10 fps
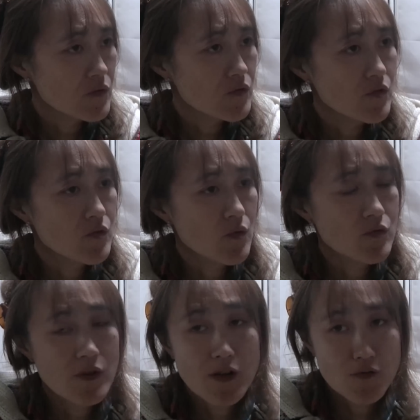通に男
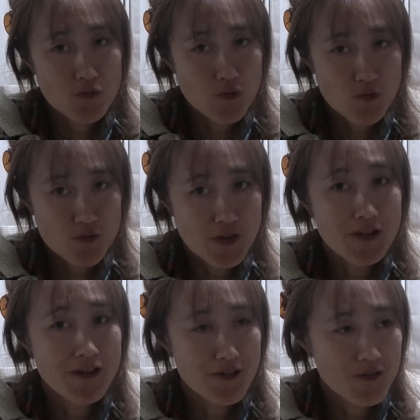奈良の男の人や
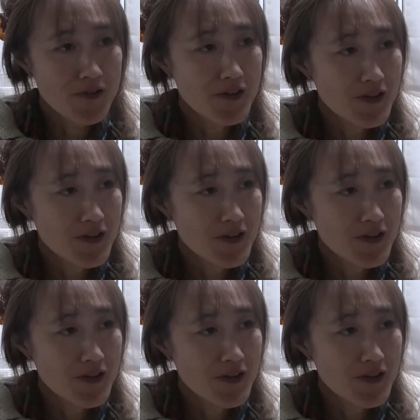ねんけど、